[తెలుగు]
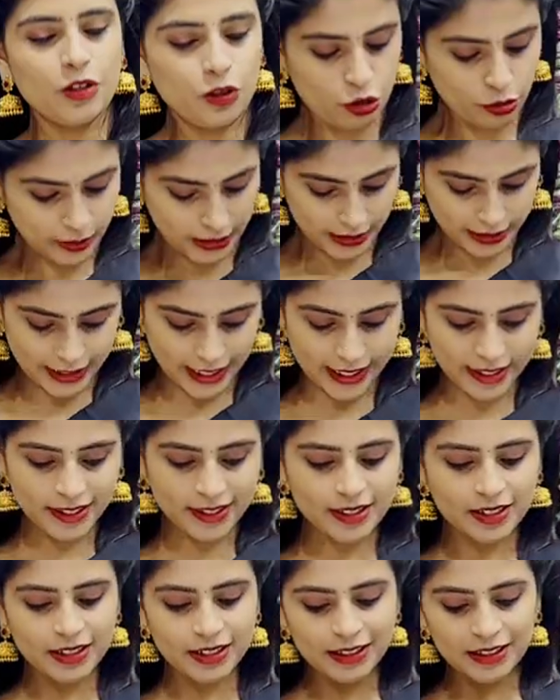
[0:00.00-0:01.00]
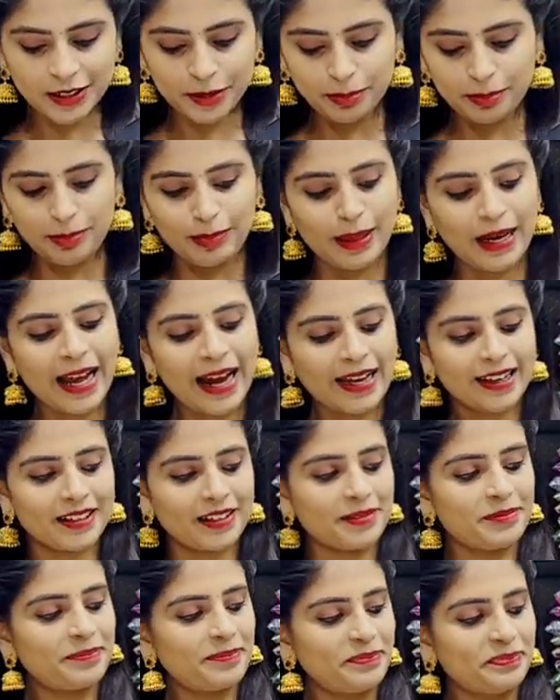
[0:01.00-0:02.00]
సో మన నెక్స్ట్ కలర్ బ్లాక్
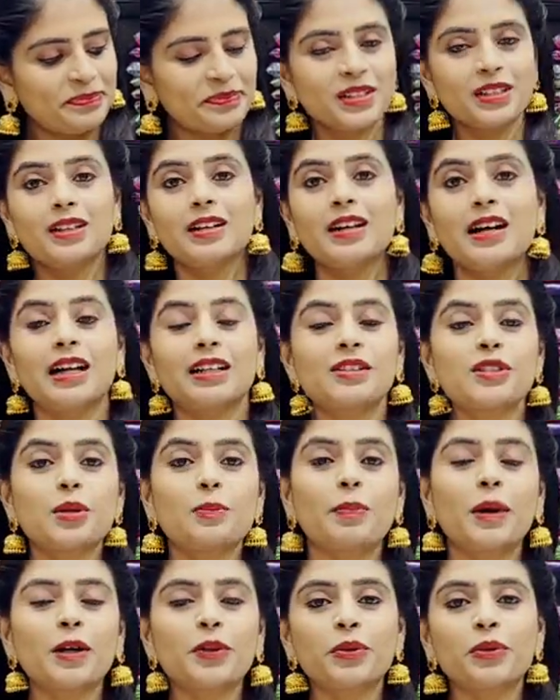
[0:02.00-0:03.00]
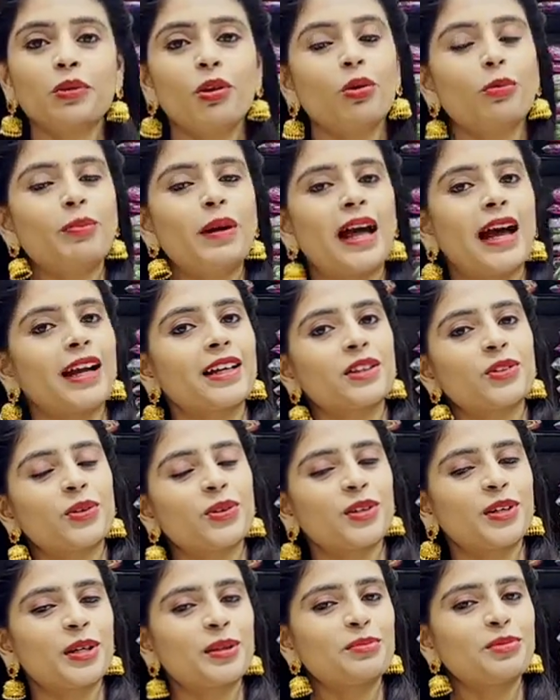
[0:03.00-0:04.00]
అసలు పట్టులో బ్లాక్
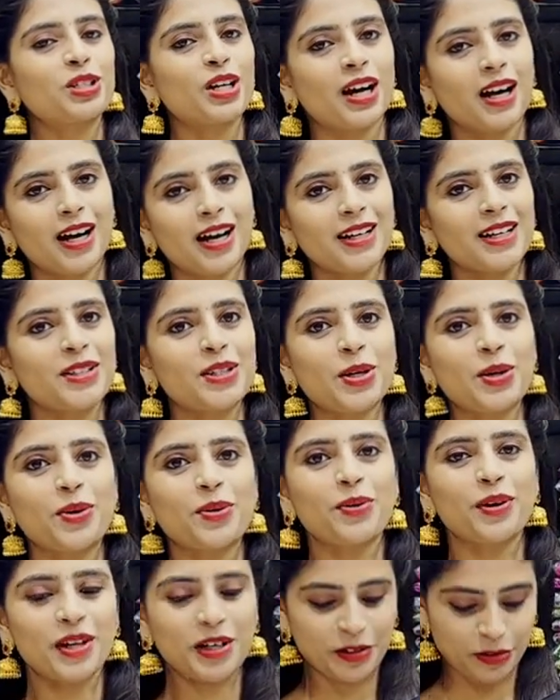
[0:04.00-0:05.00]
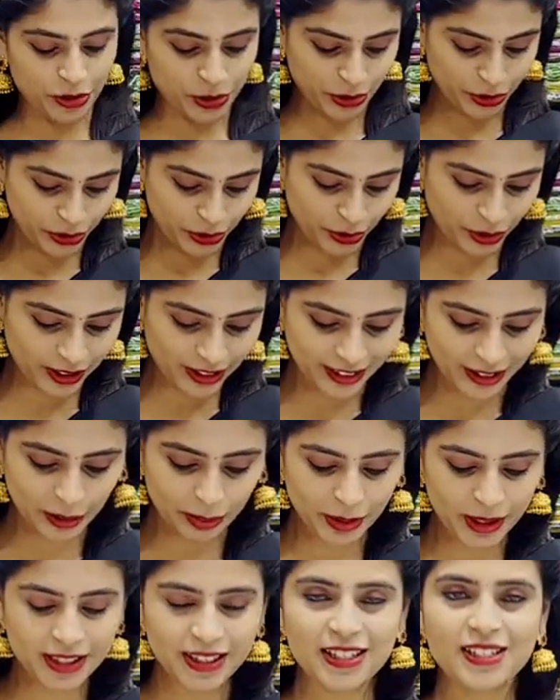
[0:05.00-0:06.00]
దొరకడం చాలా తక్కువ సో
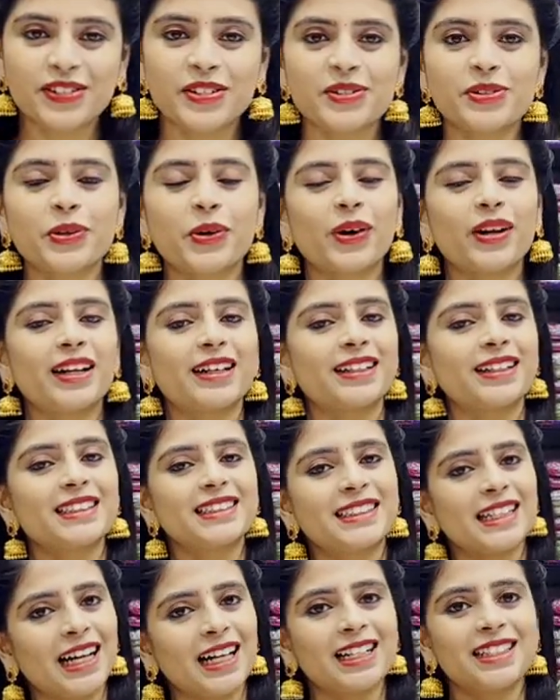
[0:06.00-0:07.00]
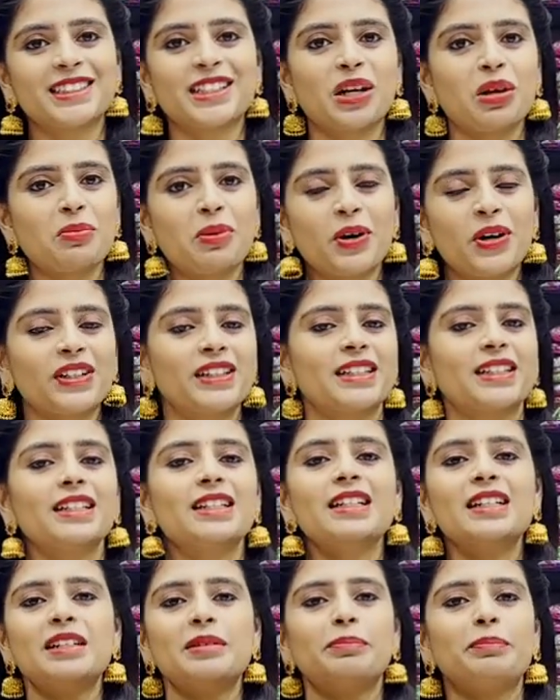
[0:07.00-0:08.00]
దొరికినప్పుడే తీసేసుకోవాలండి చాలా చాలా బాగుంది
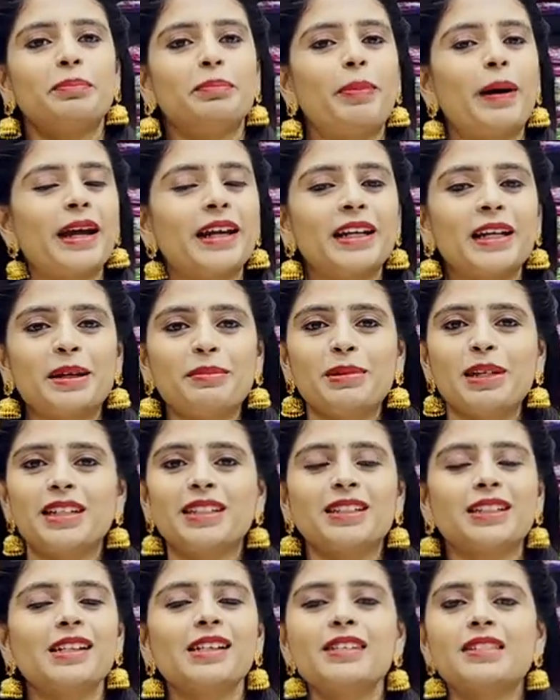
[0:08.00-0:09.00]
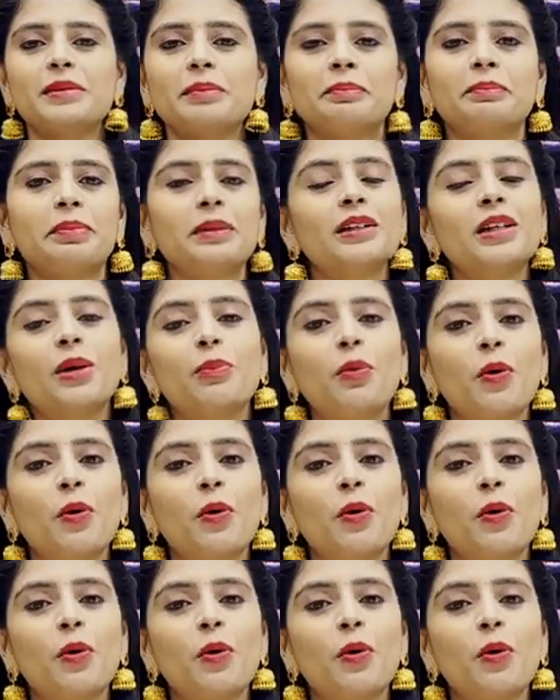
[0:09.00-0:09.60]
పైన ఏం లేదండి సింపుల్గా